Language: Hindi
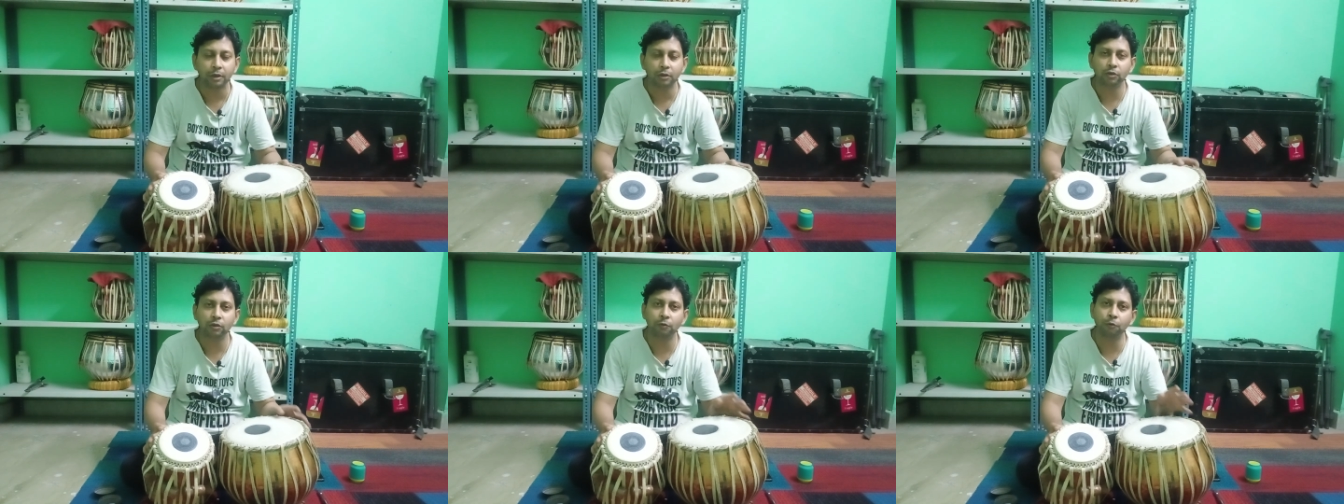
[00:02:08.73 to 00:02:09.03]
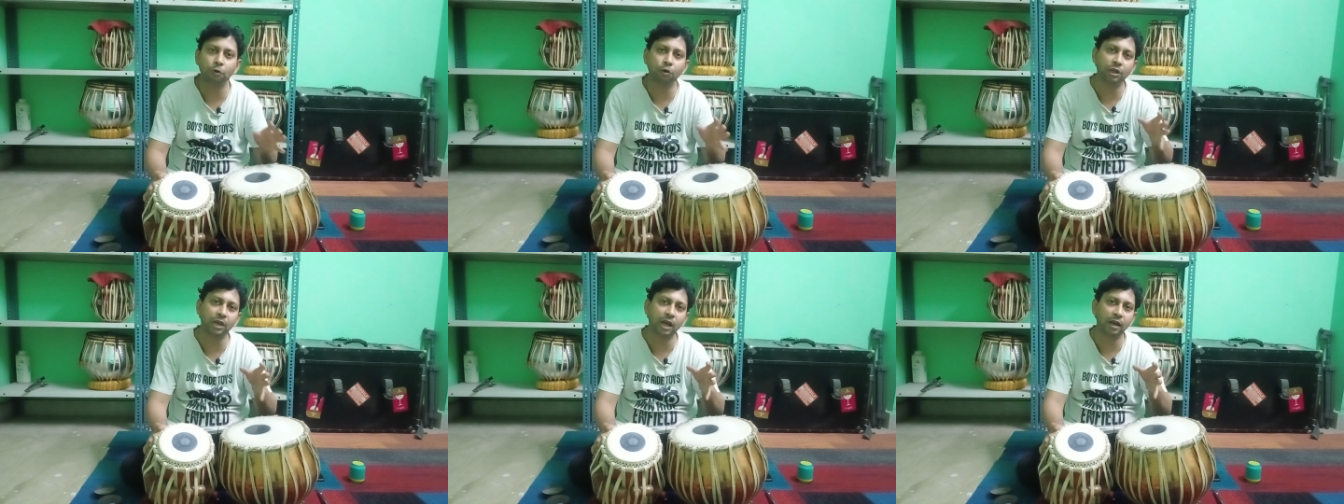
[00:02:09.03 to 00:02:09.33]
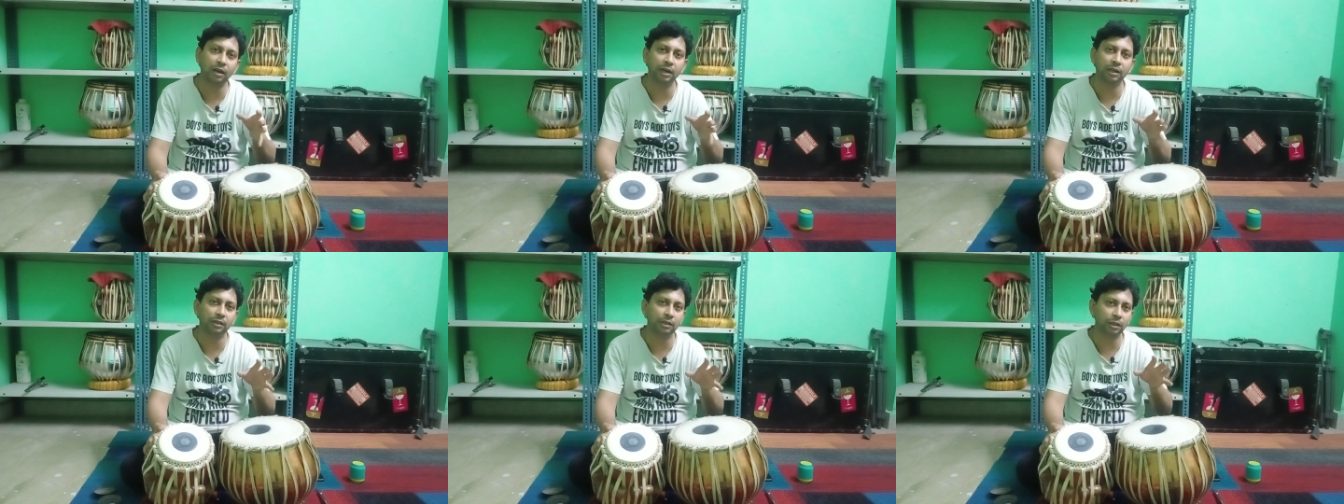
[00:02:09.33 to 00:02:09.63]
तो वो क्या
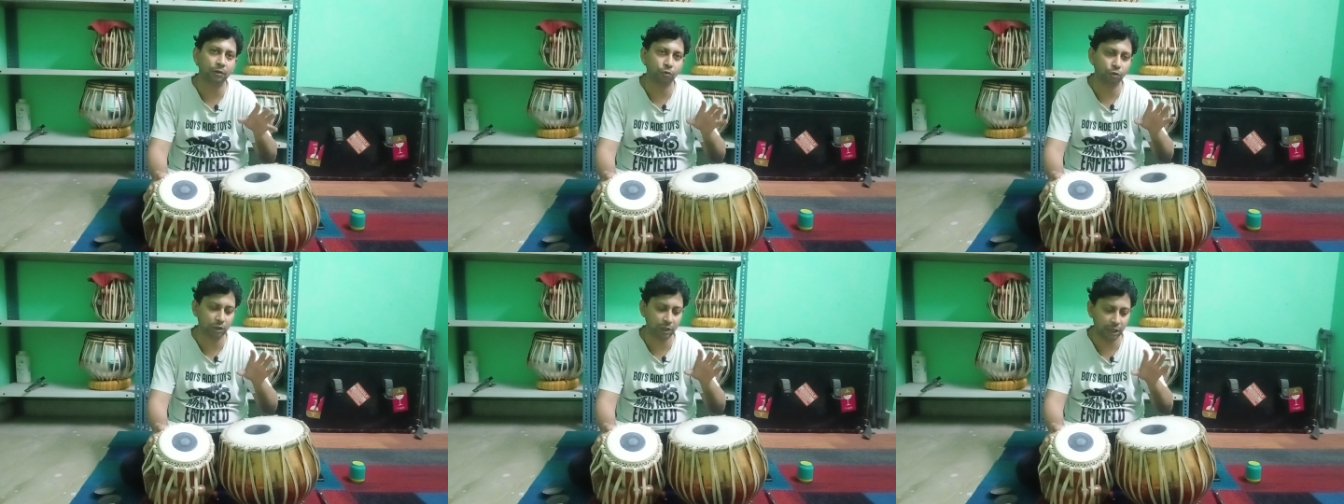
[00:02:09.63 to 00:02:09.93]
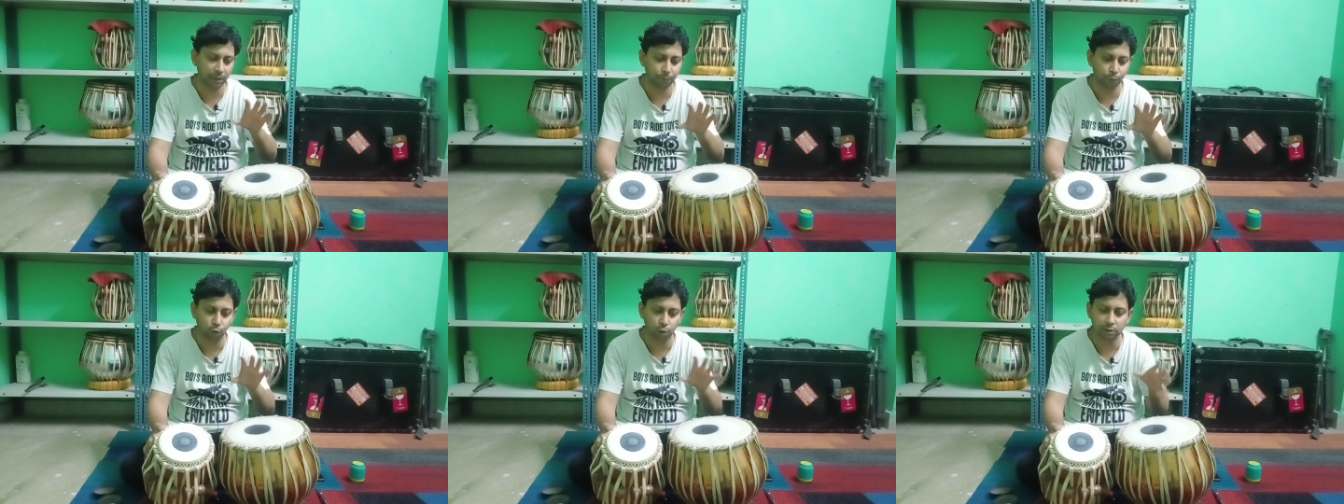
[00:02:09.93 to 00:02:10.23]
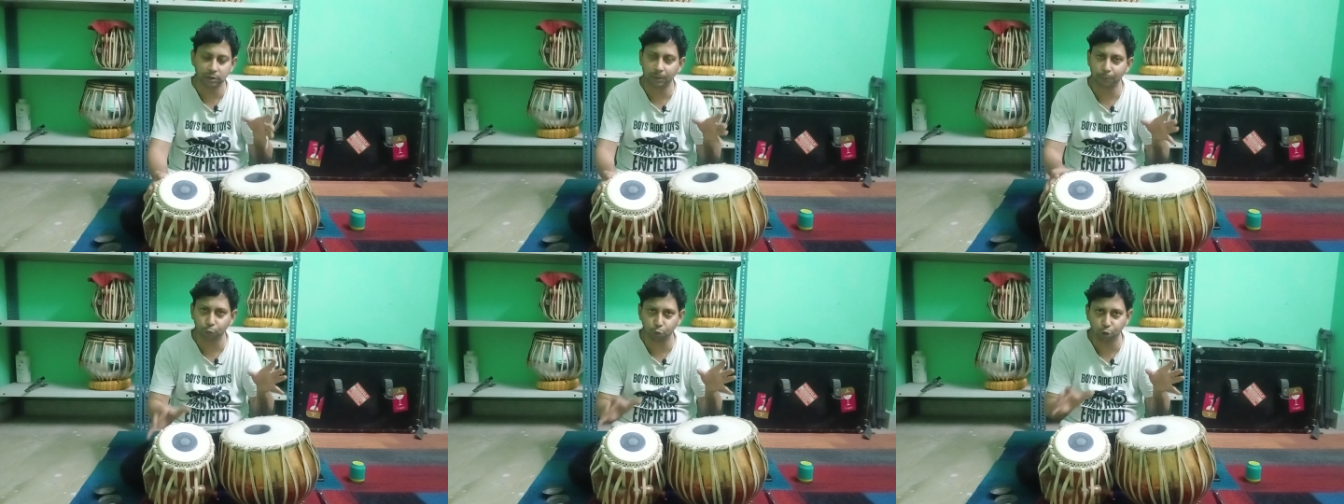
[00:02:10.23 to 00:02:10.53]
करते हैं कुछ एक बोल
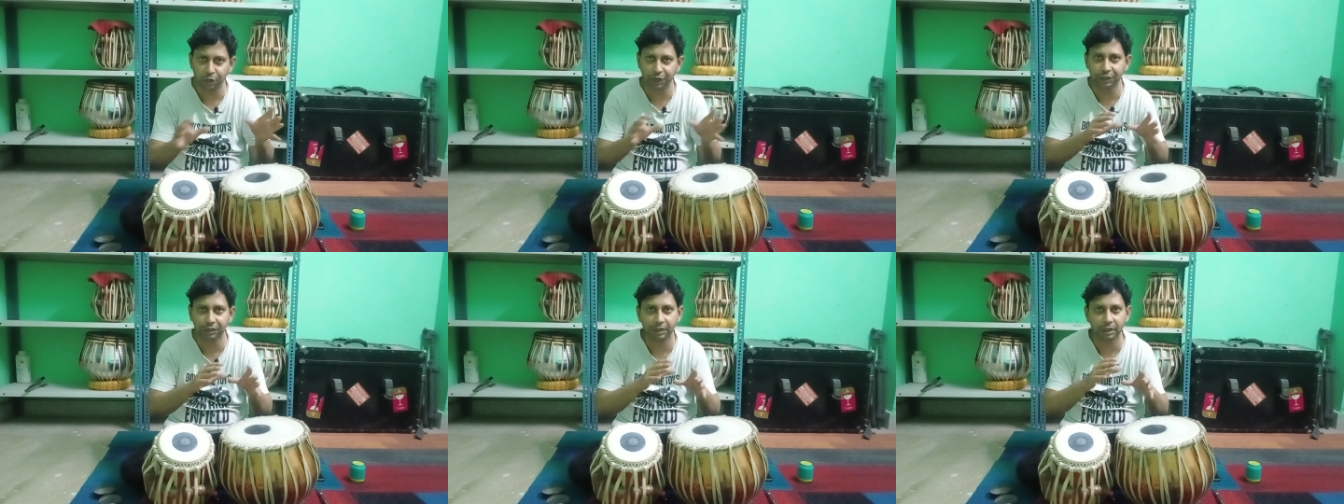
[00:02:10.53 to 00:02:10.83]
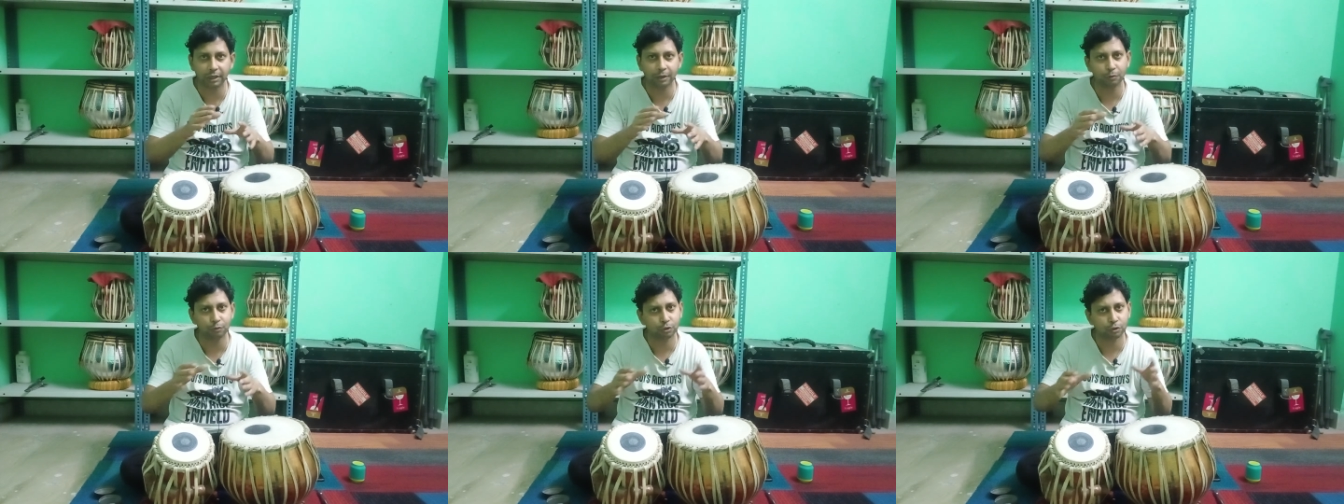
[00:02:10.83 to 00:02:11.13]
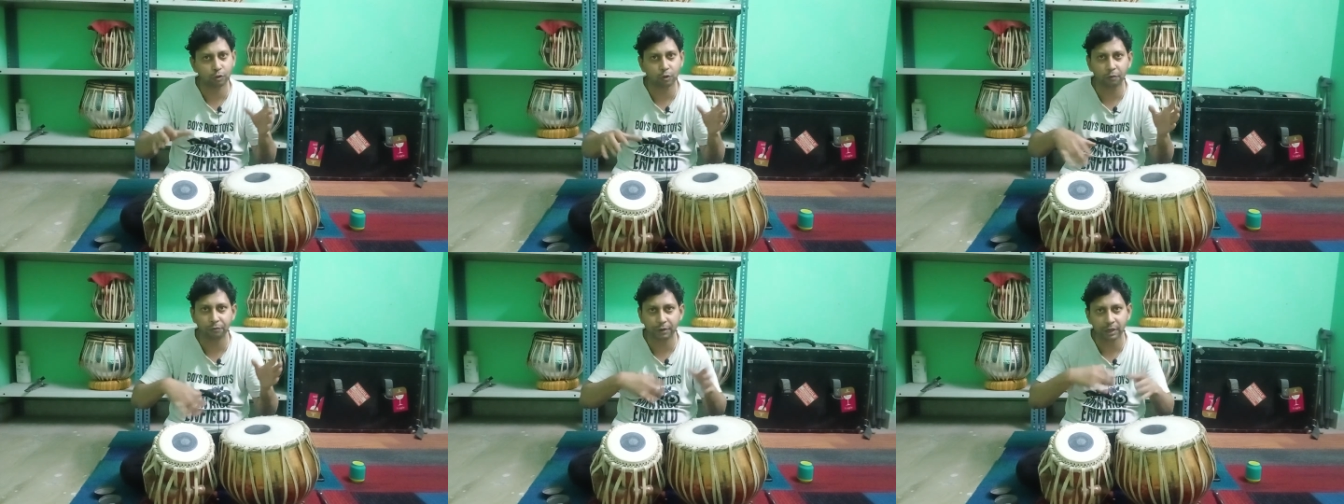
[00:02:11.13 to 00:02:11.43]
समूह लेते हैं
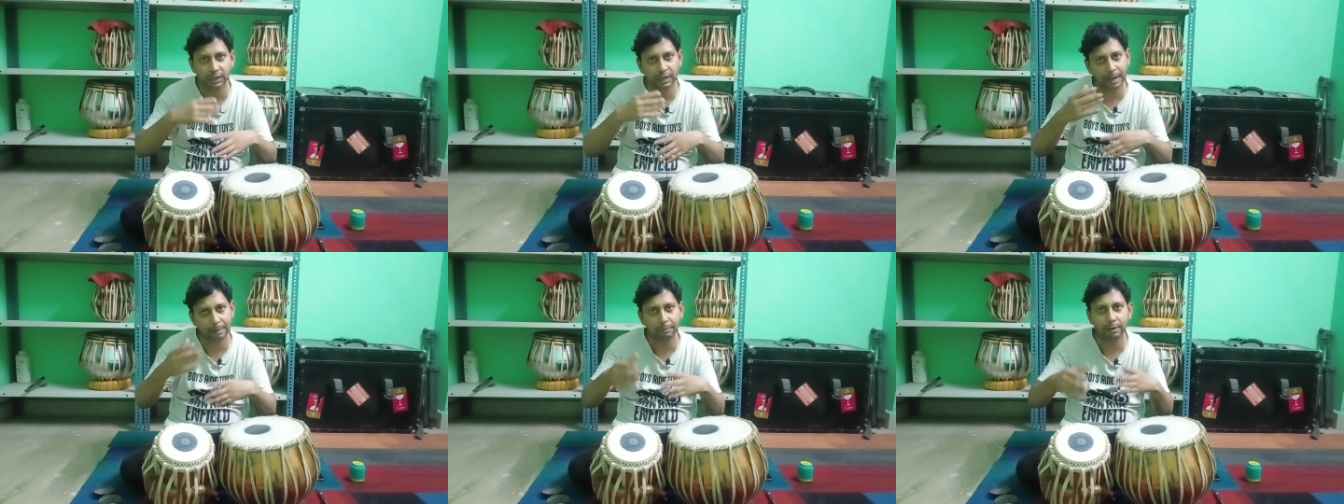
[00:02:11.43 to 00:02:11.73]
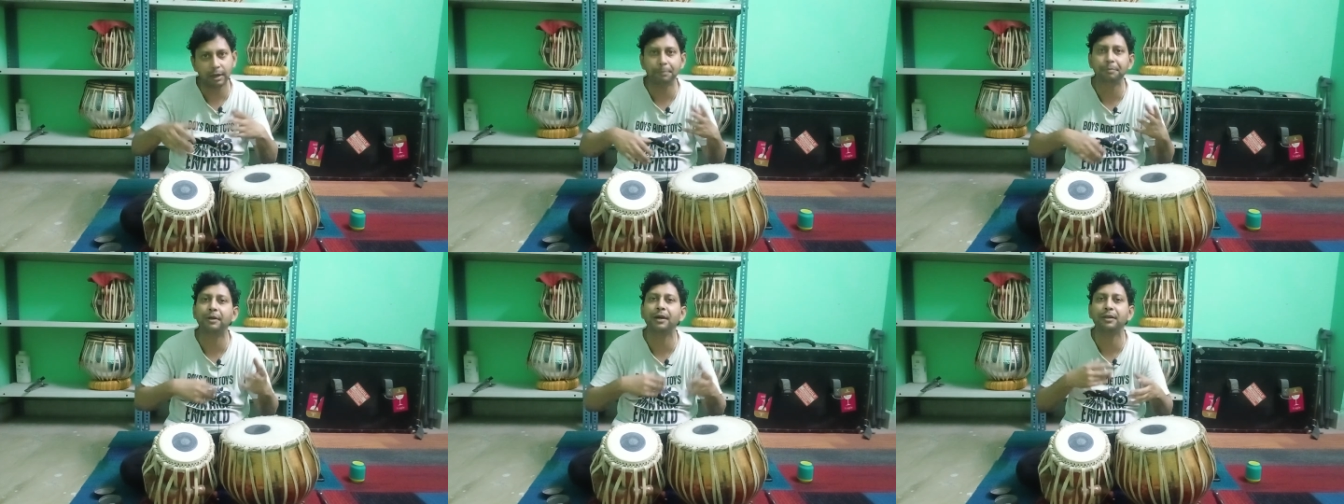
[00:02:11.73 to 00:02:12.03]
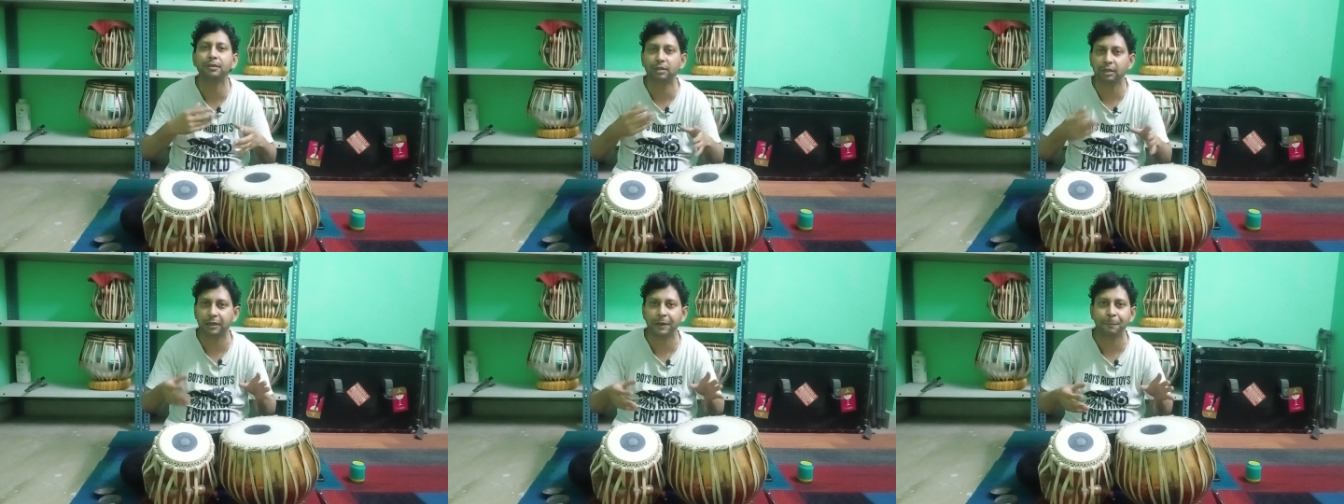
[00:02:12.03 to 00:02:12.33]
उसको फिर डेवलप
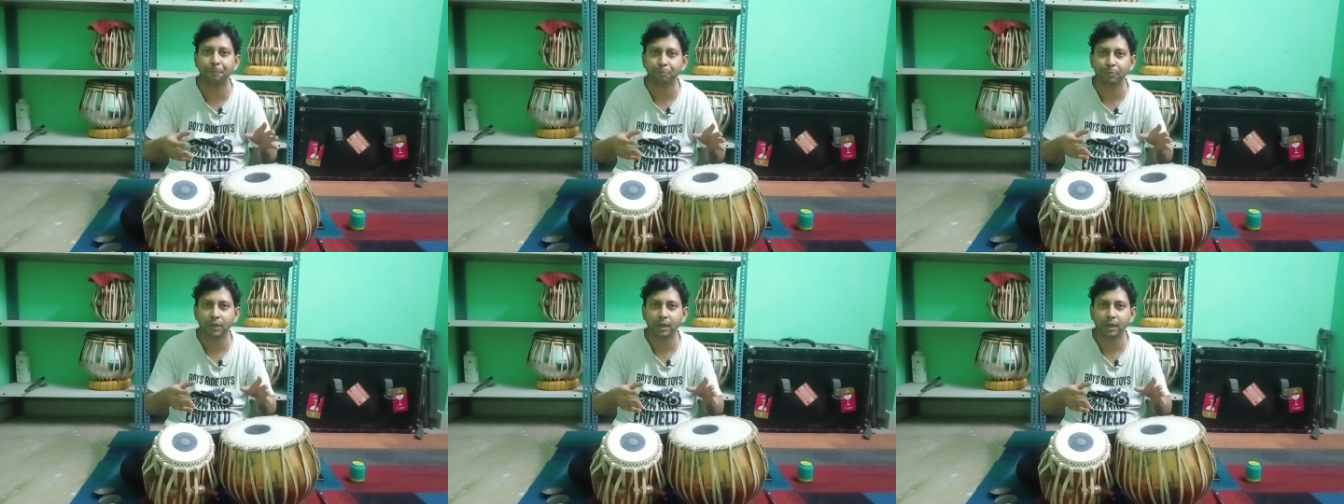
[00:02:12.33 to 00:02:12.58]
करते हैं